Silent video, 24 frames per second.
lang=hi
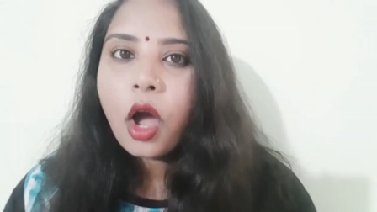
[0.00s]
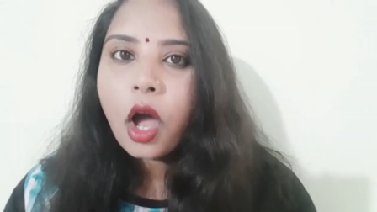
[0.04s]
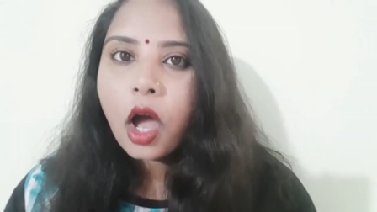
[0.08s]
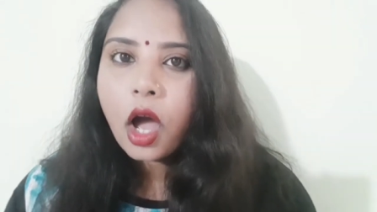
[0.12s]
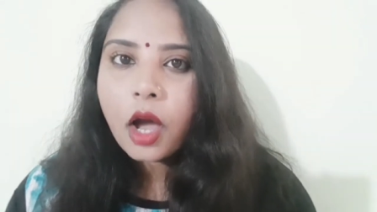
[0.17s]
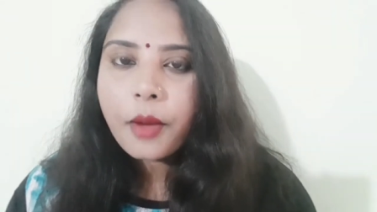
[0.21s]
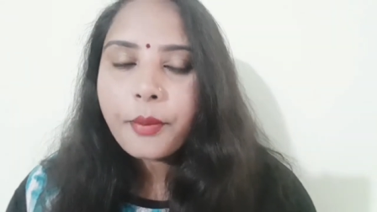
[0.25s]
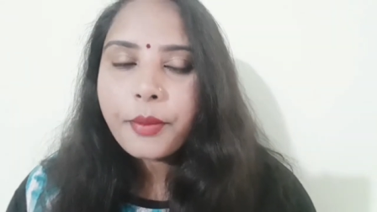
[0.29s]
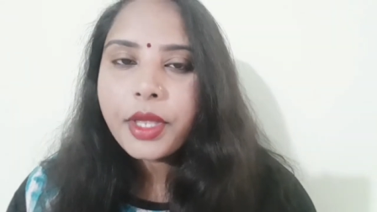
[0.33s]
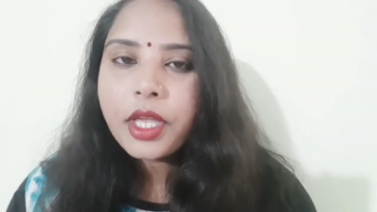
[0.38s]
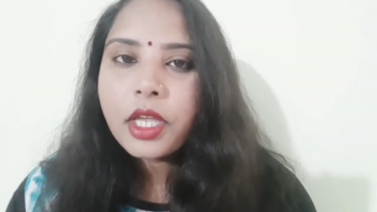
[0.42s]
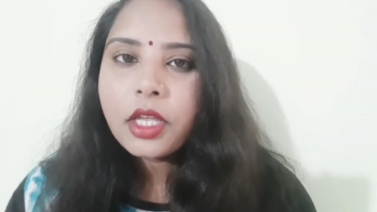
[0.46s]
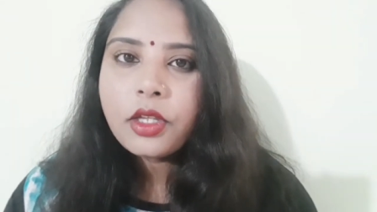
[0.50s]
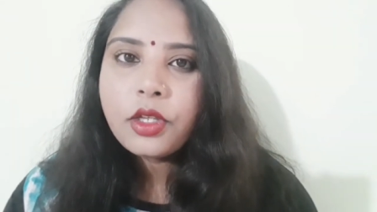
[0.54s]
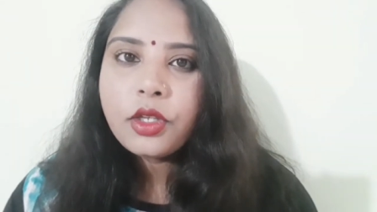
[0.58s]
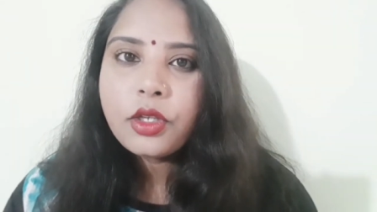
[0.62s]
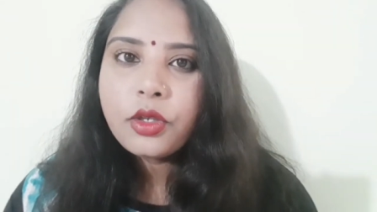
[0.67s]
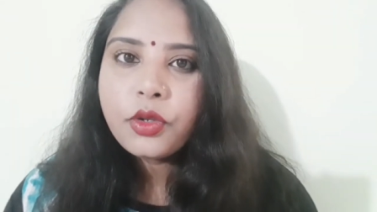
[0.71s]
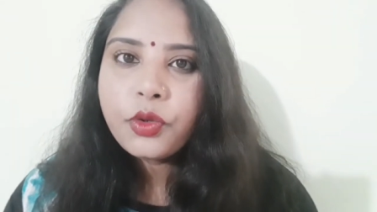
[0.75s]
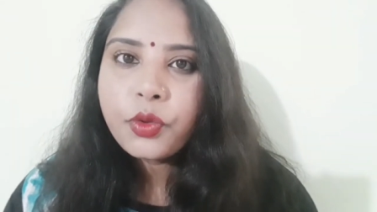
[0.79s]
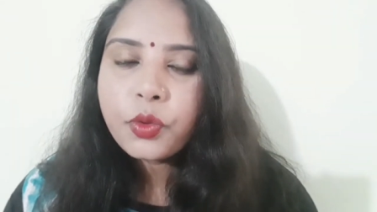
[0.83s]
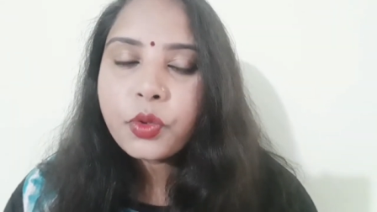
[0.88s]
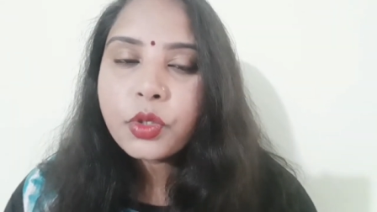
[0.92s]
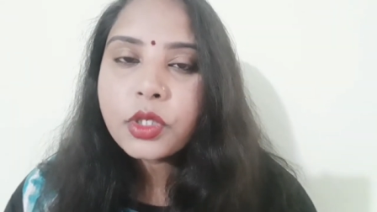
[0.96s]
हमें
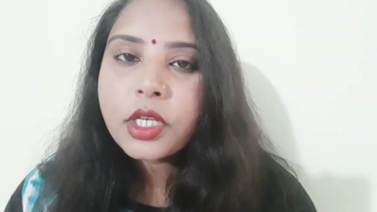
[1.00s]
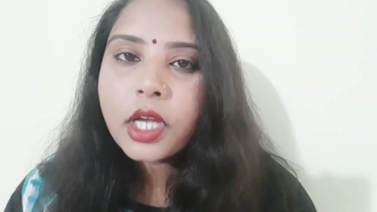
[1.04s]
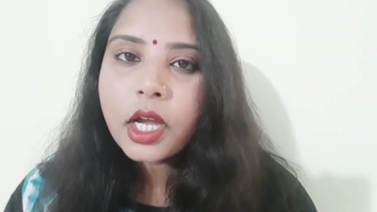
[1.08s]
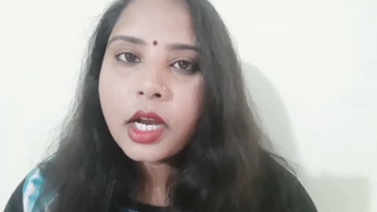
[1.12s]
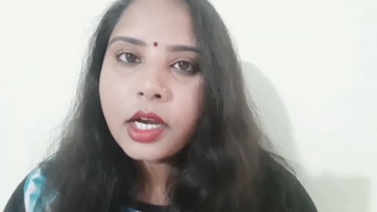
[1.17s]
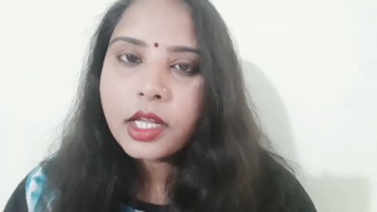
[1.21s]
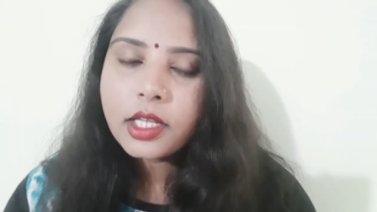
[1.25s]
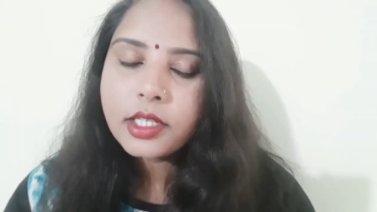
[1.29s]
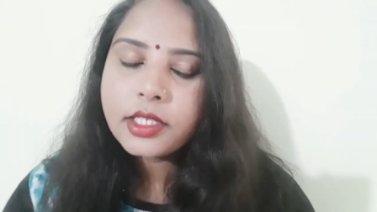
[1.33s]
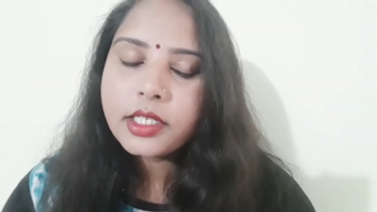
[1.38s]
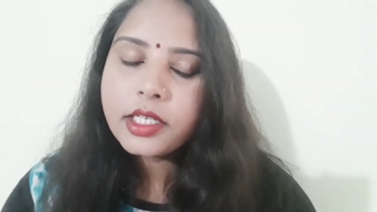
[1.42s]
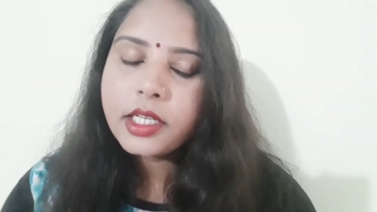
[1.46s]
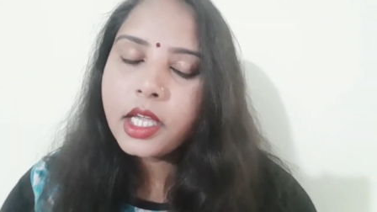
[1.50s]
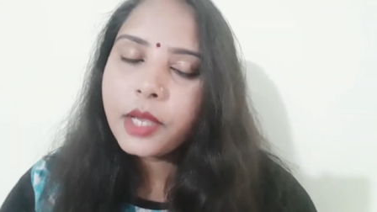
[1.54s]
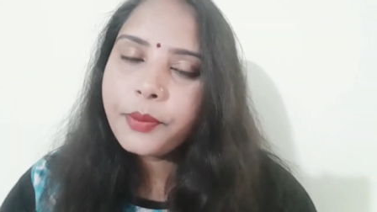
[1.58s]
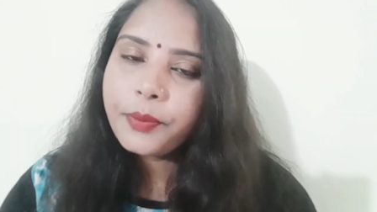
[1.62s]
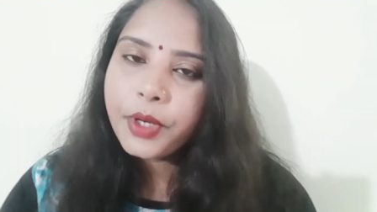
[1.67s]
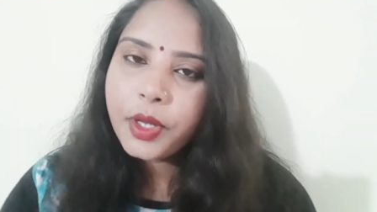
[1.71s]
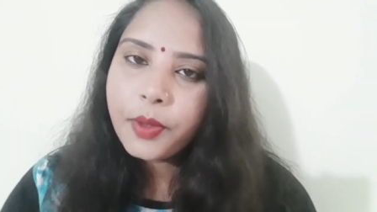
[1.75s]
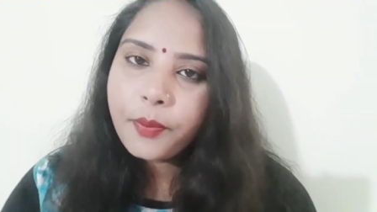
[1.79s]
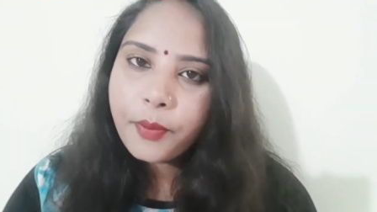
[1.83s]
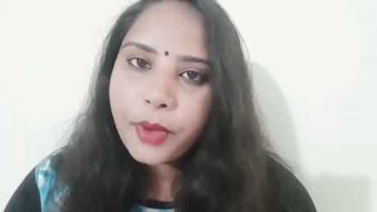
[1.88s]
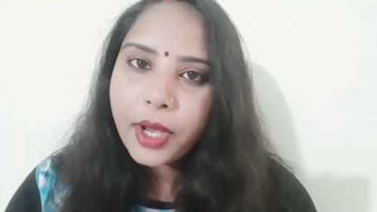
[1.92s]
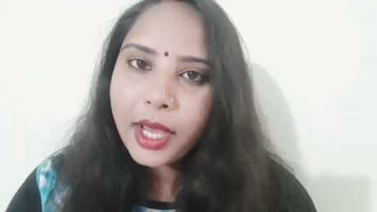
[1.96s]
यूज़ करना चाहिए
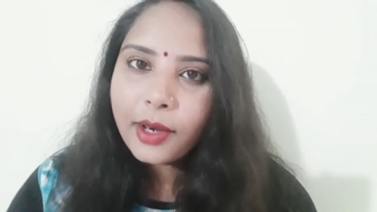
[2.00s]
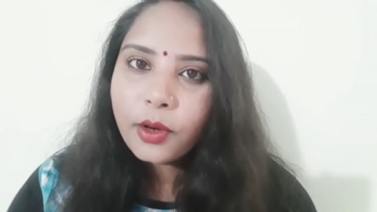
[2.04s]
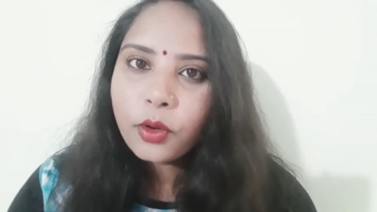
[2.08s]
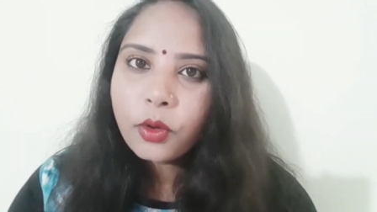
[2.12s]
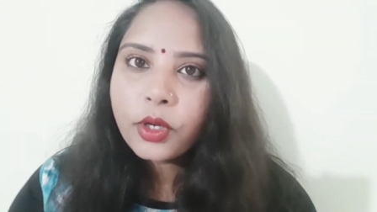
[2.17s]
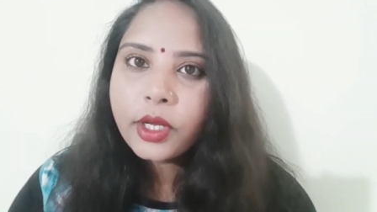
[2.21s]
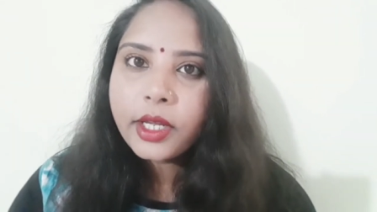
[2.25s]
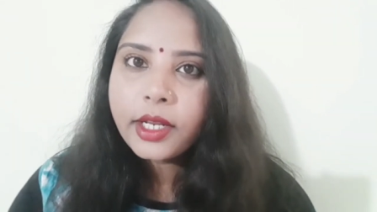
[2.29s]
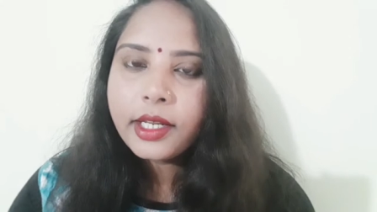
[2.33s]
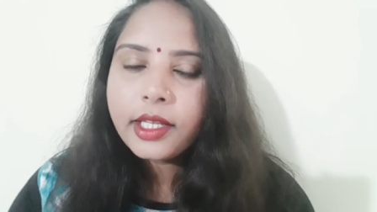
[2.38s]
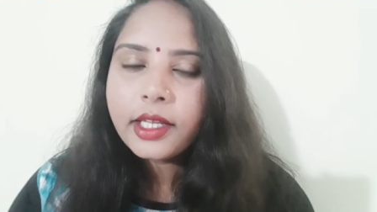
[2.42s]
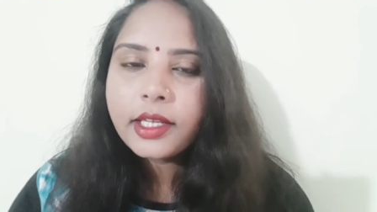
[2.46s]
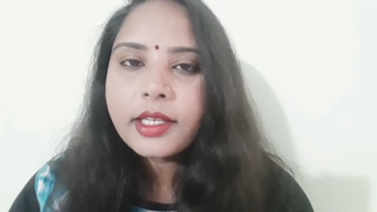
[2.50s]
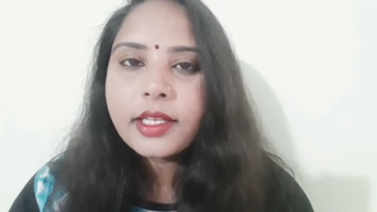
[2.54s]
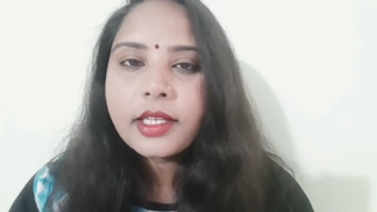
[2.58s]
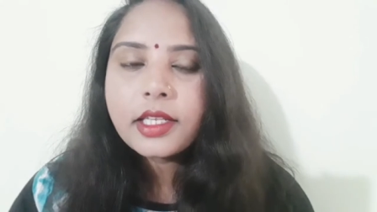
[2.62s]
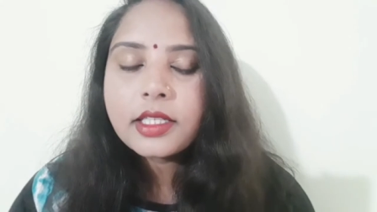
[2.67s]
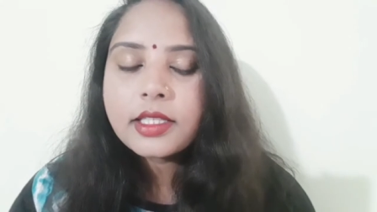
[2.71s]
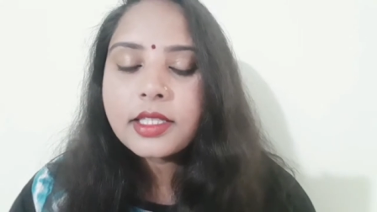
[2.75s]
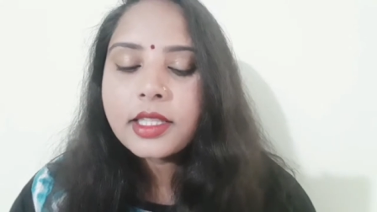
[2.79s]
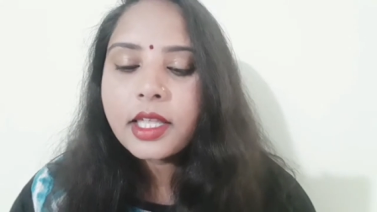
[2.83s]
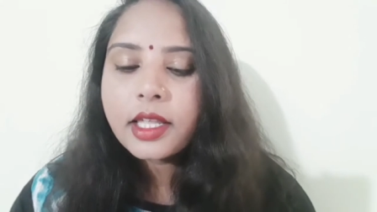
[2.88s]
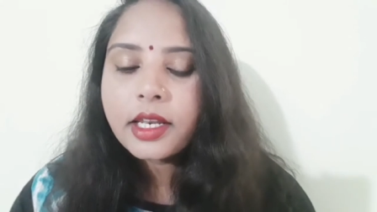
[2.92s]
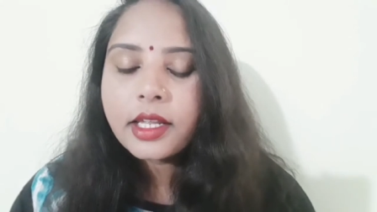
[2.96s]
अपने बालों के लिए
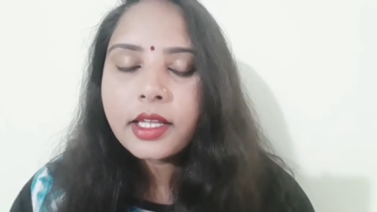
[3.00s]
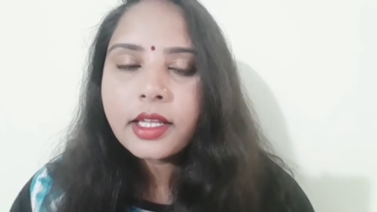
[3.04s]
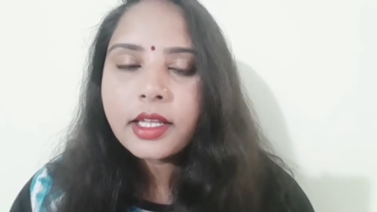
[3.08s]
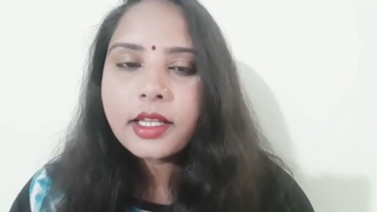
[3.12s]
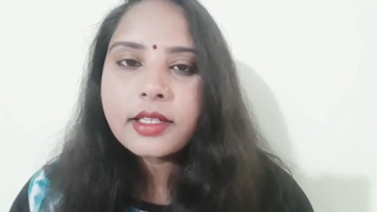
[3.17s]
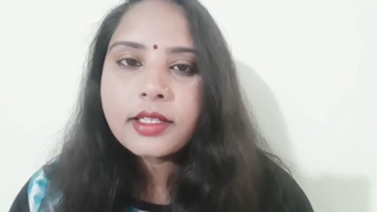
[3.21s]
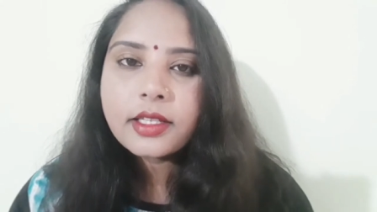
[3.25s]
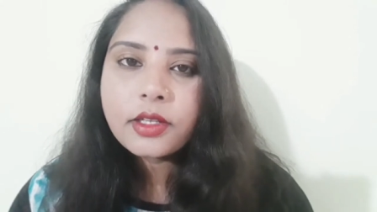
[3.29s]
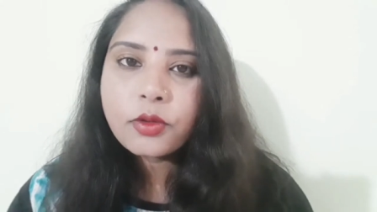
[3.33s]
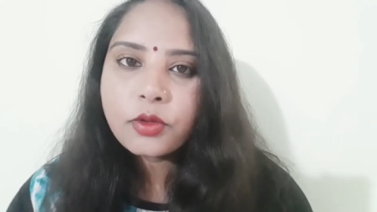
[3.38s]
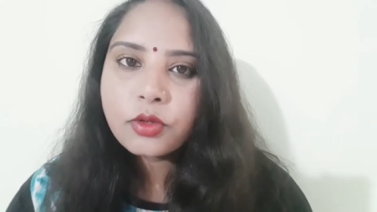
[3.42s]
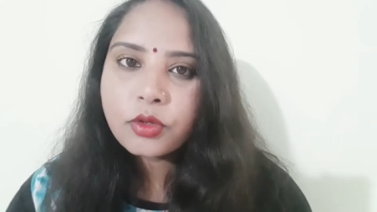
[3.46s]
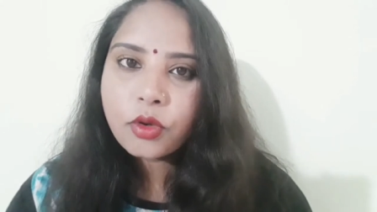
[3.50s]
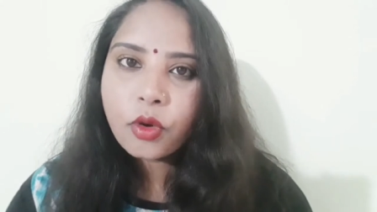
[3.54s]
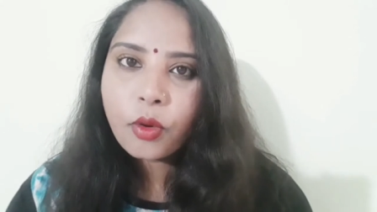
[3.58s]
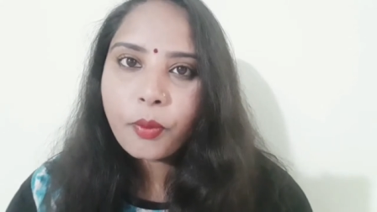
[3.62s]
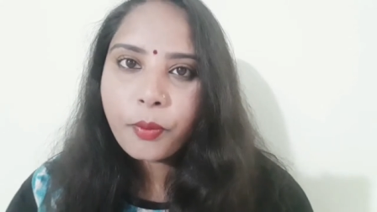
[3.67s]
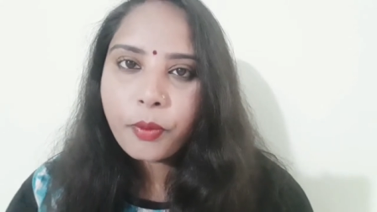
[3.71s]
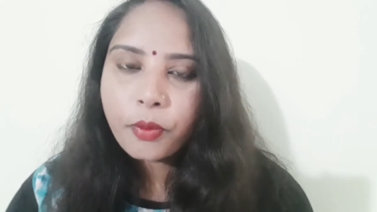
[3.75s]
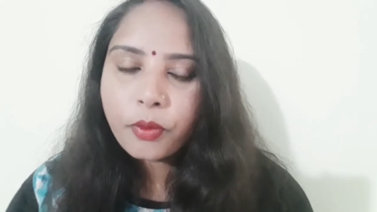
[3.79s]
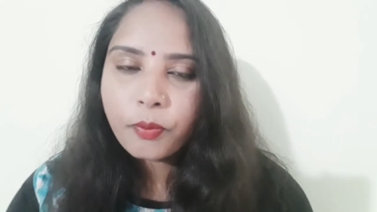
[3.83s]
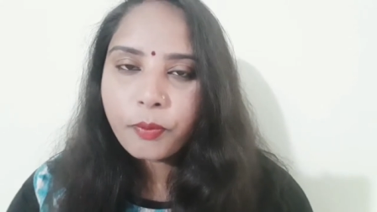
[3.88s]
किस तरीके से उसको